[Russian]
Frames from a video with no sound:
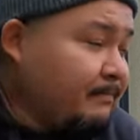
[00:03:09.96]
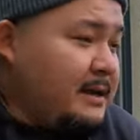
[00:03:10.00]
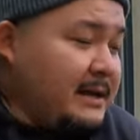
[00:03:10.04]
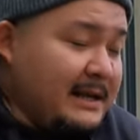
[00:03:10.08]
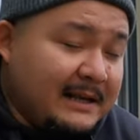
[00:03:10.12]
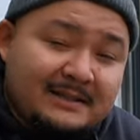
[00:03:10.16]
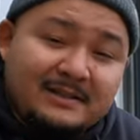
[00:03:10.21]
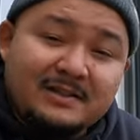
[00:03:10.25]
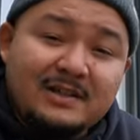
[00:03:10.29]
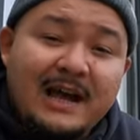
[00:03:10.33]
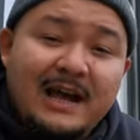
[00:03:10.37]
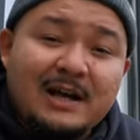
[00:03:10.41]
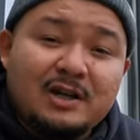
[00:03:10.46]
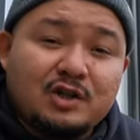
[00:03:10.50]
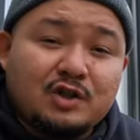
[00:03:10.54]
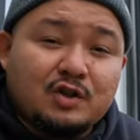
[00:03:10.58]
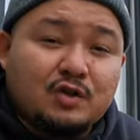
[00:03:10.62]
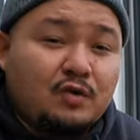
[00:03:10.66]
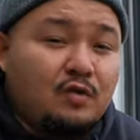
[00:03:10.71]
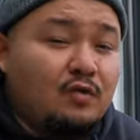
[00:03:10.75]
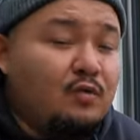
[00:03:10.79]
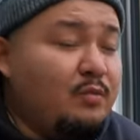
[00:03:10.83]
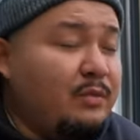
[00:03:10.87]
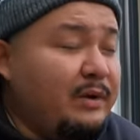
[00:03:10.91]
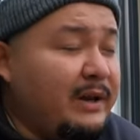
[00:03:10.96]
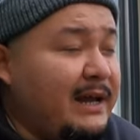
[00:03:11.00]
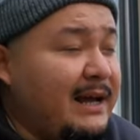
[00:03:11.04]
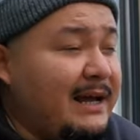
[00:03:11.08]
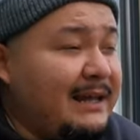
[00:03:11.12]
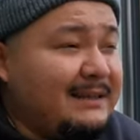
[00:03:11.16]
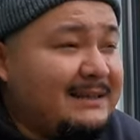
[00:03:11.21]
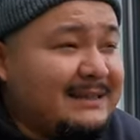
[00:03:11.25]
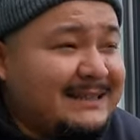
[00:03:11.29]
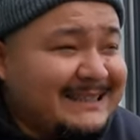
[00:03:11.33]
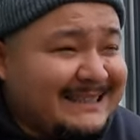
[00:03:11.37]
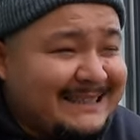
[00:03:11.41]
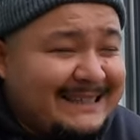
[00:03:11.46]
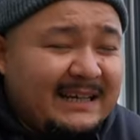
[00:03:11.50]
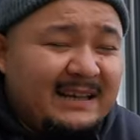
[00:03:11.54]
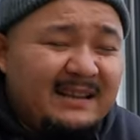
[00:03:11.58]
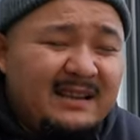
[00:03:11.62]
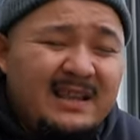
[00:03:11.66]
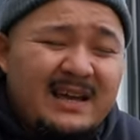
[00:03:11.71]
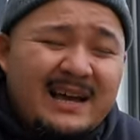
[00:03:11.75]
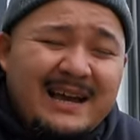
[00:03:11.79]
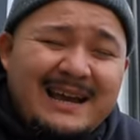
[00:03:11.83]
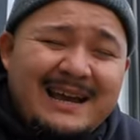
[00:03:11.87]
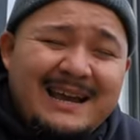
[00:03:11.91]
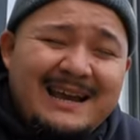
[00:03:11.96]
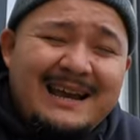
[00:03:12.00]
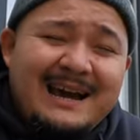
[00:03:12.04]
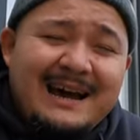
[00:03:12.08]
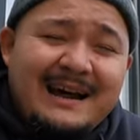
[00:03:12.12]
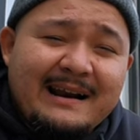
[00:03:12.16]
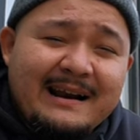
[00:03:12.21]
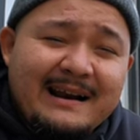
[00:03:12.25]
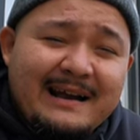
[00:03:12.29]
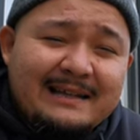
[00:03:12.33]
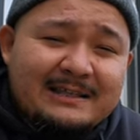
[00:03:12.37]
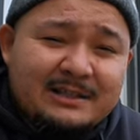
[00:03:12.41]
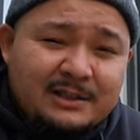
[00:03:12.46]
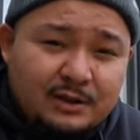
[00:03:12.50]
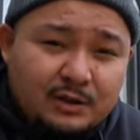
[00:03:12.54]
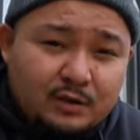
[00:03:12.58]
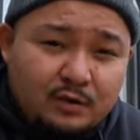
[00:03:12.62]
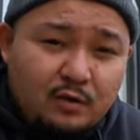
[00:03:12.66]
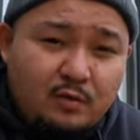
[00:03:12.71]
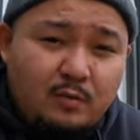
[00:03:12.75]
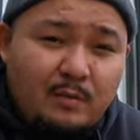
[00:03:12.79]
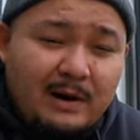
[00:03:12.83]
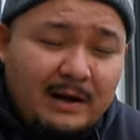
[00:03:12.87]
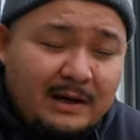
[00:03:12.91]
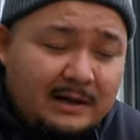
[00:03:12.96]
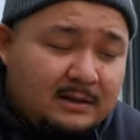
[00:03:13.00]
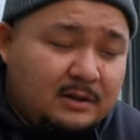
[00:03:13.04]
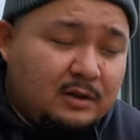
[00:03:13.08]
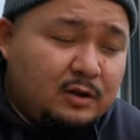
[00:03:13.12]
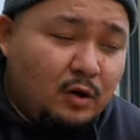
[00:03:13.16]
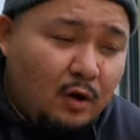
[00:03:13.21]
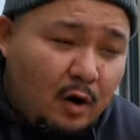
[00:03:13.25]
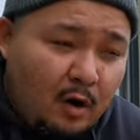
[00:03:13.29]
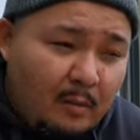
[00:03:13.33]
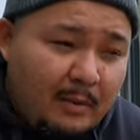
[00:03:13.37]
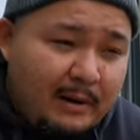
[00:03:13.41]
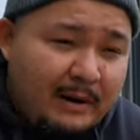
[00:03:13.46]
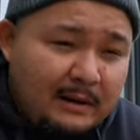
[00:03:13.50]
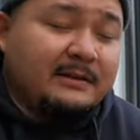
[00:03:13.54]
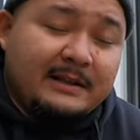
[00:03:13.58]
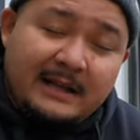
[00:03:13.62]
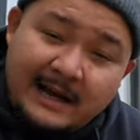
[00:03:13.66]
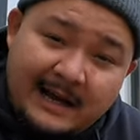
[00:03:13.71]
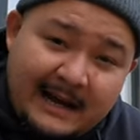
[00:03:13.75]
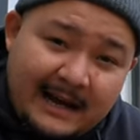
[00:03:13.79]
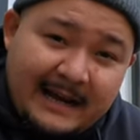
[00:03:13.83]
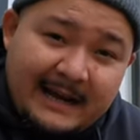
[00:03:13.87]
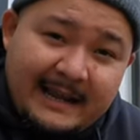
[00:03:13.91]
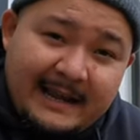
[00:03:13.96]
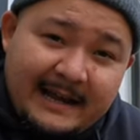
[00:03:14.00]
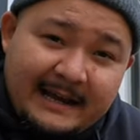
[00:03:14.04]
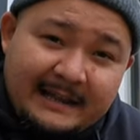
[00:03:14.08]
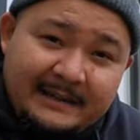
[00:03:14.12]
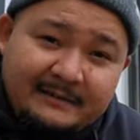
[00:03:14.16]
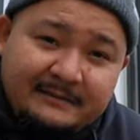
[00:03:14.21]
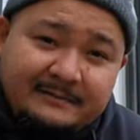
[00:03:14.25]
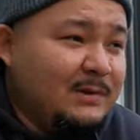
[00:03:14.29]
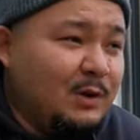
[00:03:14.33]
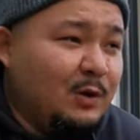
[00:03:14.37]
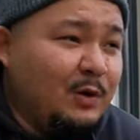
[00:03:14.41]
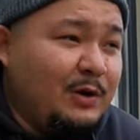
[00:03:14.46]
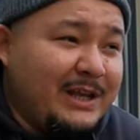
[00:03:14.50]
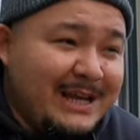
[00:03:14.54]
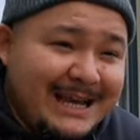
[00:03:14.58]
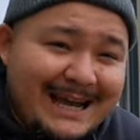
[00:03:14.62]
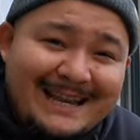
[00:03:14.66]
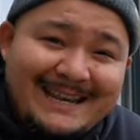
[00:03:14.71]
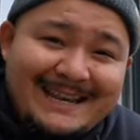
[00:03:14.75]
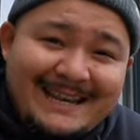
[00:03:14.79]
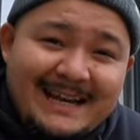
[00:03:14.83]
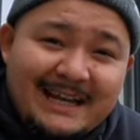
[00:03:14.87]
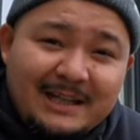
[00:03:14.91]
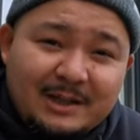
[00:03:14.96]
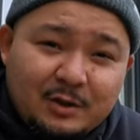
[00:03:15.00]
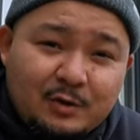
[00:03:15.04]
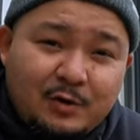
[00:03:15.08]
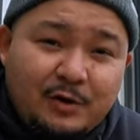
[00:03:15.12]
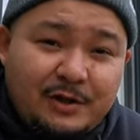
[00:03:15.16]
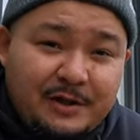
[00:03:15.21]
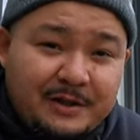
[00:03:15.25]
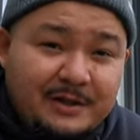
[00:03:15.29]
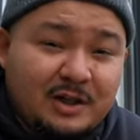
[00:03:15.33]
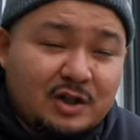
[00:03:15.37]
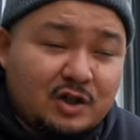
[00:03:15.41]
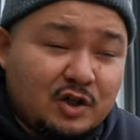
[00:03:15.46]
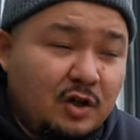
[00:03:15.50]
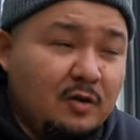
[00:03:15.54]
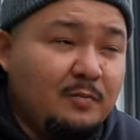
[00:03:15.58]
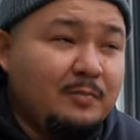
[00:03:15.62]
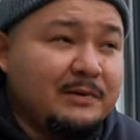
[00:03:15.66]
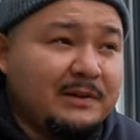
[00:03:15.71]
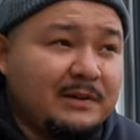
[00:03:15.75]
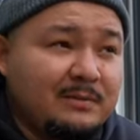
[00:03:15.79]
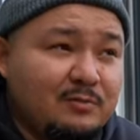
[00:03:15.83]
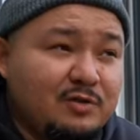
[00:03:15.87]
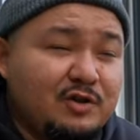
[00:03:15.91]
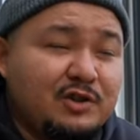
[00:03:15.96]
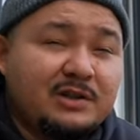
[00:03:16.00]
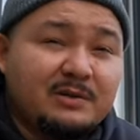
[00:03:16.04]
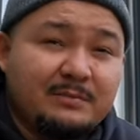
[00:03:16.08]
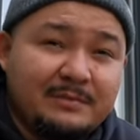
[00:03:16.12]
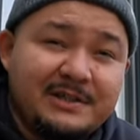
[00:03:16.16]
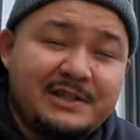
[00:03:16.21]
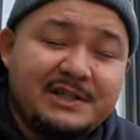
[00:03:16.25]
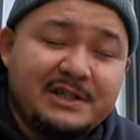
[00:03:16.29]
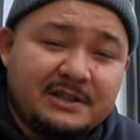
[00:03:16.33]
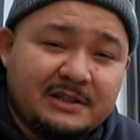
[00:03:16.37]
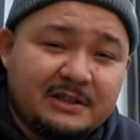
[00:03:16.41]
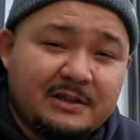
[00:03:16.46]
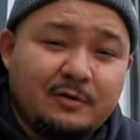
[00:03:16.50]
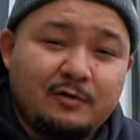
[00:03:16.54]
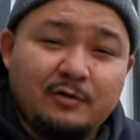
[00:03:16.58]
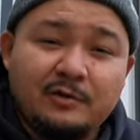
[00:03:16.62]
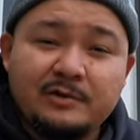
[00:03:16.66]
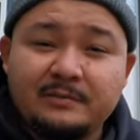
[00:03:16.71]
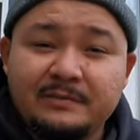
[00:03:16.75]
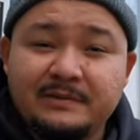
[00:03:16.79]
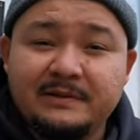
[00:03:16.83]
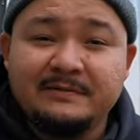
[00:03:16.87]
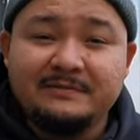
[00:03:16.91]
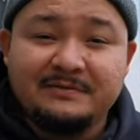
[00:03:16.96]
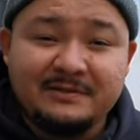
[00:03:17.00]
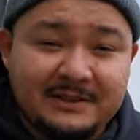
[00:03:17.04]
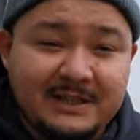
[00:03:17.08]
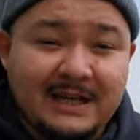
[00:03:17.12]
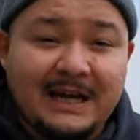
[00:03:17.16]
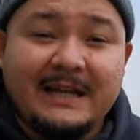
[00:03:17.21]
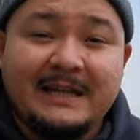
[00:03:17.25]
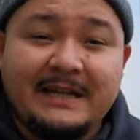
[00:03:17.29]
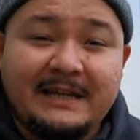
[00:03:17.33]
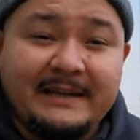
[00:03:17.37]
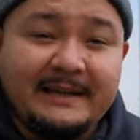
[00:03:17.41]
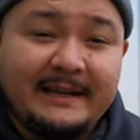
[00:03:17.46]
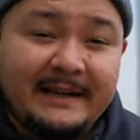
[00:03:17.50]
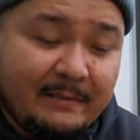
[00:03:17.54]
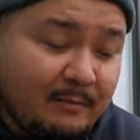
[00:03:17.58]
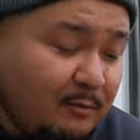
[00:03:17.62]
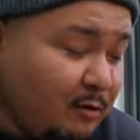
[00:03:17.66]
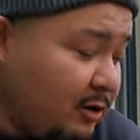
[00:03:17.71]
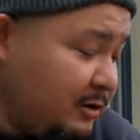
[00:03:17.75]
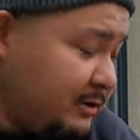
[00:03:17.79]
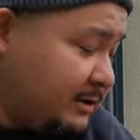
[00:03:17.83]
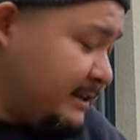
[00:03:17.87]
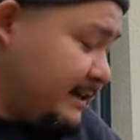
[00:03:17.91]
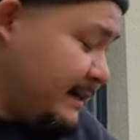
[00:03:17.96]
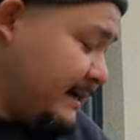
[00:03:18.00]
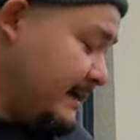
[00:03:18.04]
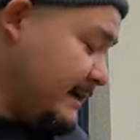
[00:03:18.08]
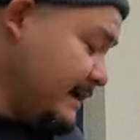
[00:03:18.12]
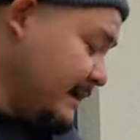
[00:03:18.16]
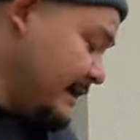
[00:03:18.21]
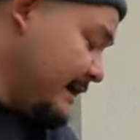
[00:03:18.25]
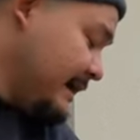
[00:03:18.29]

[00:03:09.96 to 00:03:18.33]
Я знаю, что у меня целая гора сумок дома для кальянов, но я ни одной не нашел, потому что мы сейчас находимся в стадии ремонта.